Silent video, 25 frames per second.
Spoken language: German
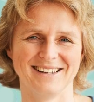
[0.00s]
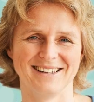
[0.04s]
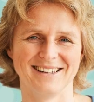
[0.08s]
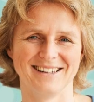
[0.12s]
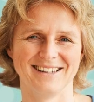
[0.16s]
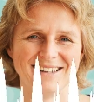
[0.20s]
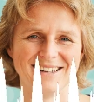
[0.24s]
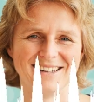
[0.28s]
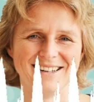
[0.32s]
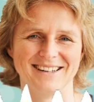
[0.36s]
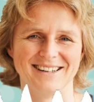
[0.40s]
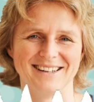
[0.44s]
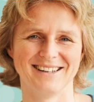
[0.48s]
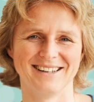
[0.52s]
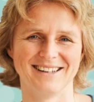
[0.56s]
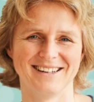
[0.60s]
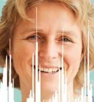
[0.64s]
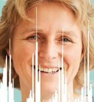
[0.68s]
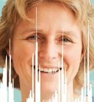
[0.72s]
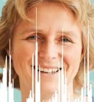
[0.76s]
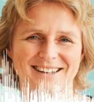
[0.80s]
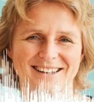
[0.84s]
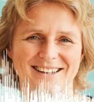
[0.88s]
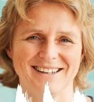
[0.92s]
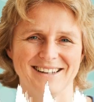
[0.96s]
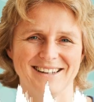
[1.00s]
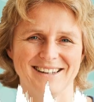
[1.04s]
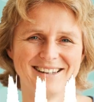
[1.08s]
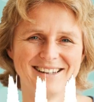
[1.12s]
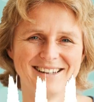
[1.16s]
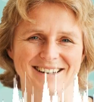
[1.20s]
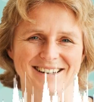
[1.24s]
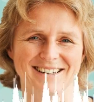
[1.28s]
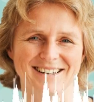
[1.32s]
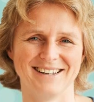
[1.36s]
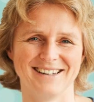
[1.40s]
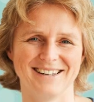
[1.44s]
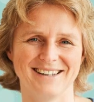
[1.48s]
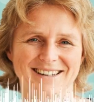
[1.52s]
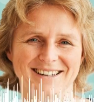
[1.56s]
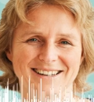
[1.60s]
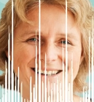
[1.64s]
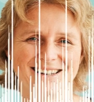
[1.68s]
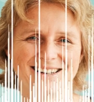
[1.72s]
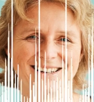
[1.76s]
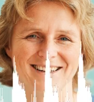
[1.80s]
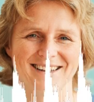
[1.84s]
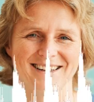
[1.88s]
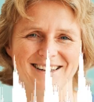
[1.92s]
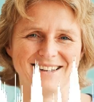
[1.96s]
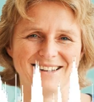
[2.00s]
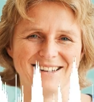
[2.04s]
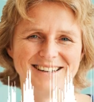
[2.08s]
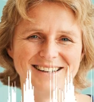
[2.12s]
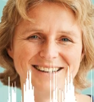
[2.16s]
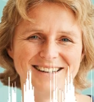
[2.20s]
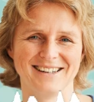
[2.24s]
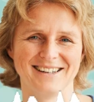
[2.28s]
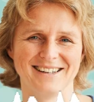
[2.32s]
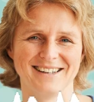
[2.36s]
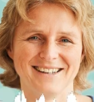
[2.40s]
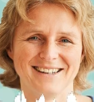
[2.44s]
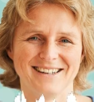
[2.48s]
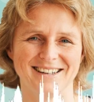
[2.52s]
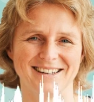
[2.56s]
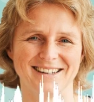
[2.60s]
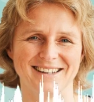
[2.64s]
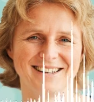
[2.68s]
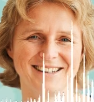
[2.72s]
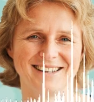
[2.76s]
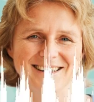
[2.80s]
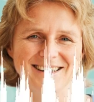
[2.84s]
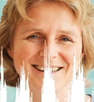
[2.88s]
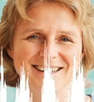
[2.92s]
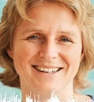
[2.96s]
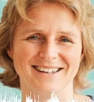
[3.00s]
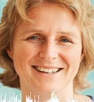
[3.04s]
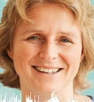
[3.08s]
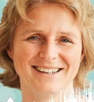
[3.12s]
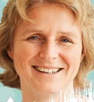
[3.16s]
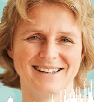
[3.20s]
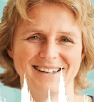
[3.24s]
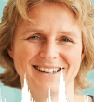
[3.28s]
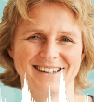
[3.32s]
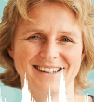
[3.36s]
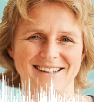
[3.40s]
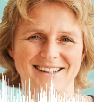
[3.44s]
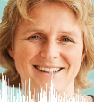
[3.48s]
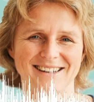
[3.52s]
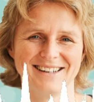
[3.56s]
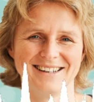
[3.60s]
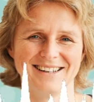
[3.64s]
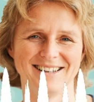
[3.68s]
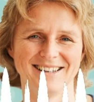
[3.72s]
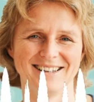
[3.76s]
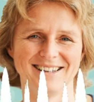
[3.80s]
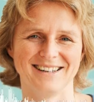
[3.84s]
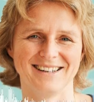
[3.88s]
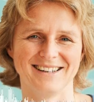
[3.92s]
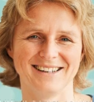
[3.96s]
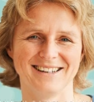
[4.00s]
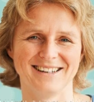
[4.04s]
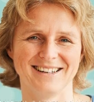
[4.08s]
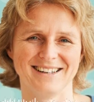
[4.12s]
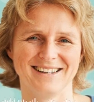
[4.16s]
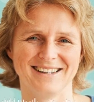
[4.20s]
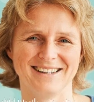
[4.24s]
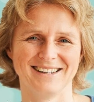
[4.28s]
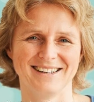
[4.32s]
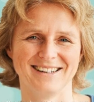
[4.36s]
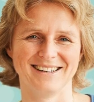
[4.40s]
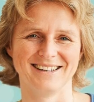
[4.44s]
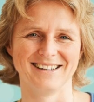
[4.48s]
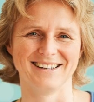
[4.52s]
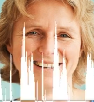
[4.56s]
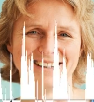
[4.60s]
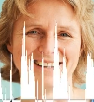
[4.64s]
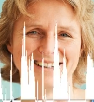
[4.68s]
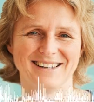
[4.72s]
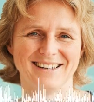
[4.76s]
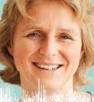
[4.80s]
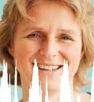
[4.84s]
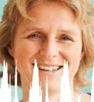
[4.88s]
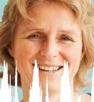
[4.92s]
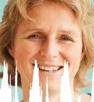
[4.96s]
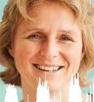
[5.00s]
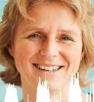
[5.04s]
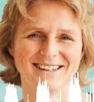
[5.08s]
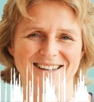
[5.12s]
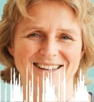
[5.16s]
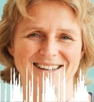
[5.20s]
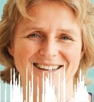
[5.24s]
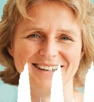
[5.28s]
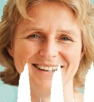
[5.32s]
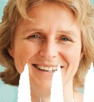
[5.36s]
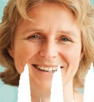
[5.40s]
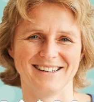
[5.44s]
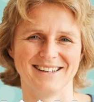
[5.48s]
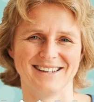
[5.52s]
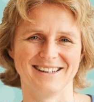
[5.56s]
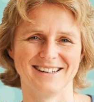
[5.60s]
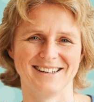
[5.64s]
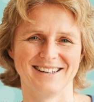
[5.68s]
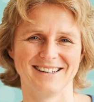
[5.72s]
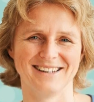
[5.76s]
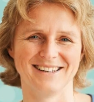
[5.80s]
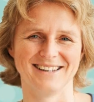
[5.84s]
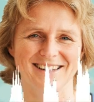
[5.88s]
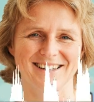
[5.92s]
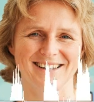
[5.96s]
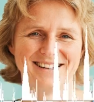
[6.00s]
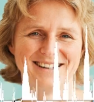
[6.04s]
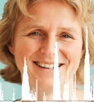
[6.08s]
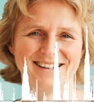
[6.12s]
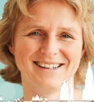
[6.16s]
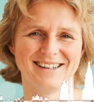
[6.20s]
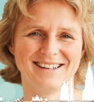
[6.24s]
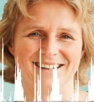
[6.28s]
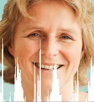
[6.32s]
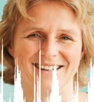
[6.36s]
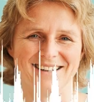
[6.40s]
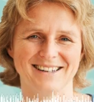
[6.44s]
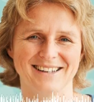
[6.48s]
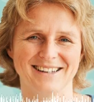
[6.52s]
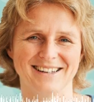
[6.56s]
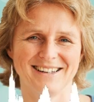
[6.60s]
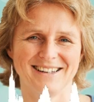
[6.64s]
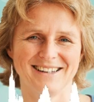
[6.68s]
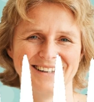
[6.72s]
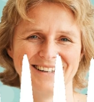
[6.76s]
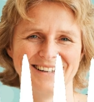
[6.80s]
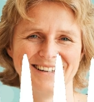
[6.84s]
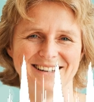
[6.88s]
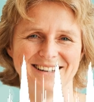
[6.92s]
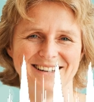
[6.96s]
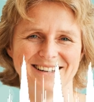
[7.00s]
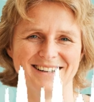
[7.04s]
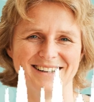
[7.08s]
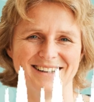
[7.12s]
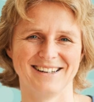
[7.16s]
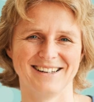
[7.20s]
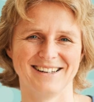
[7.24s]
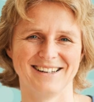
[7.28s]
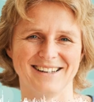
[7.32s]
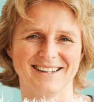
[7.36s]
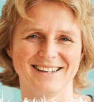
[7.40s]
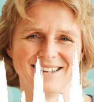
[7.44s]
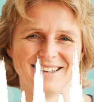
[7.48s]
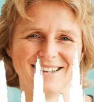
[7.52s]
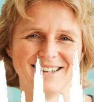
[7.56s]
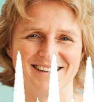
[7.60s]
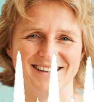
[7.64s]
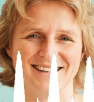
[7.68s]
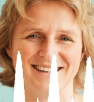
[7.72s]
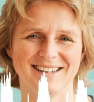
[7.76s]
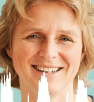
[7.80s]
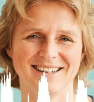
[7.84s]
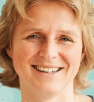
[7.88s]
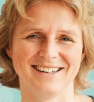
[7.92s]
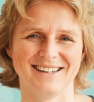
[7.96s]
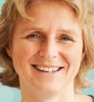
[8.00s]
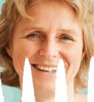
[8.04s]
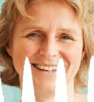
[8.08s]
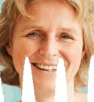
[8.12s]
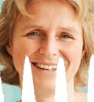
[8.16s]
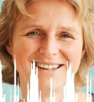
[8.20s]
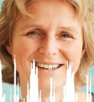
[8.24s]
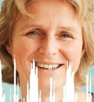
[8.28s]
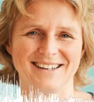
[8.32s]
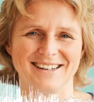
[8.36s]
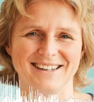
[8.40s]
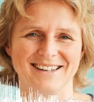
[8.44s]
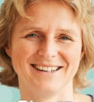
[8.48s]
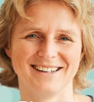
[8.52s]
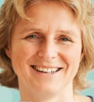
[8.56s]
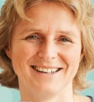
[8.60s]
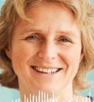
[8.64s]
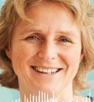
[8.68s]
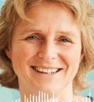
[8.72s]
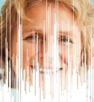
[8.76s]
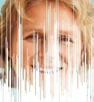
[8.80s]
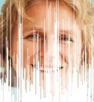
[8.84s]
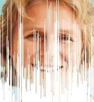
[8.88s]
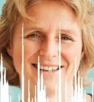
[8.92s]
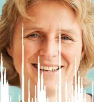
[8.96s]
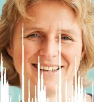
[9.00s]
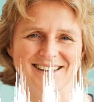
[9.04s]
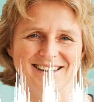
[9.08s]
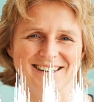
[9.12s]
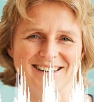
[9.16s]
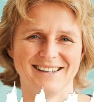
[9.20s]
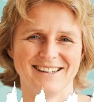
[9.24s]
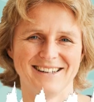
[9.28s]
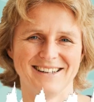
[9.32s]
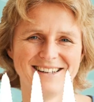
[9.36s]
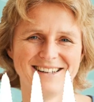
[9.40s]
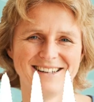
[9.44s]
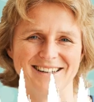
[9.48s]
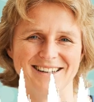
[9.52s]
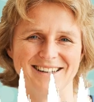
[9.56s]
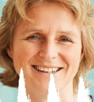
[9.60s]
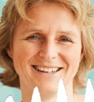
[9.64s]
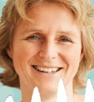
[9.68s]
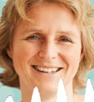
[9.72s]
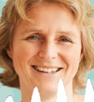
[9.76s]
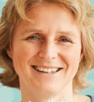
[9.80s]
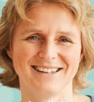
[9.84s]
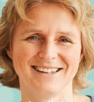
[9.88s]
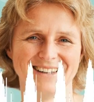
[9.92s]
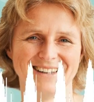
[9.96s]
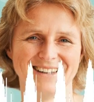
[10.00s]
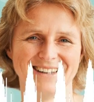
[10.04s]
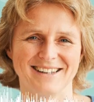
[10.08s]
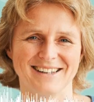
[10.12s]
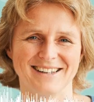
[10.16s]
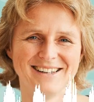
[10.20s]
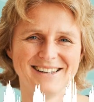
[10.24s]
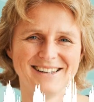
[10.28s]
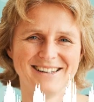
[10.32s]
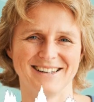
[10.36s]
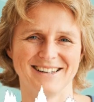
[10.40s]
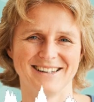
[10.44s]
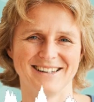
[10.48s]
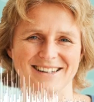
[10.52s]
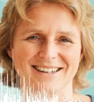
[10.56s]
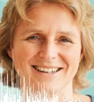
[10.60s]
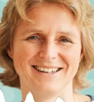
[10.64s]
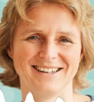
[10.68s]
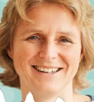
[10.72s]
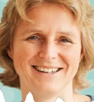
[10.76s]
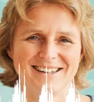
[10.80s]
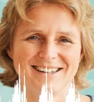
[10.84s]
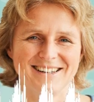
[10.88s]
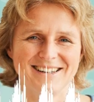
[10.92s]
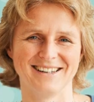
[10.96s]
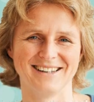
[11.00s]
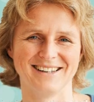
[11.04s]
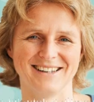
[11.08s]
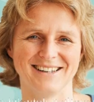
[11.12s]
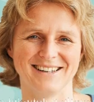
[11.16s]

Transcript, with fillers: Mhm. Du hast eben so Tage genannt oder Ausschnitte des Lebens. Würdest du denn sagen, wenn wir von erfülltem Leben sprechen, sind das immer so Passagen im Leben, einzelne Abschnitte?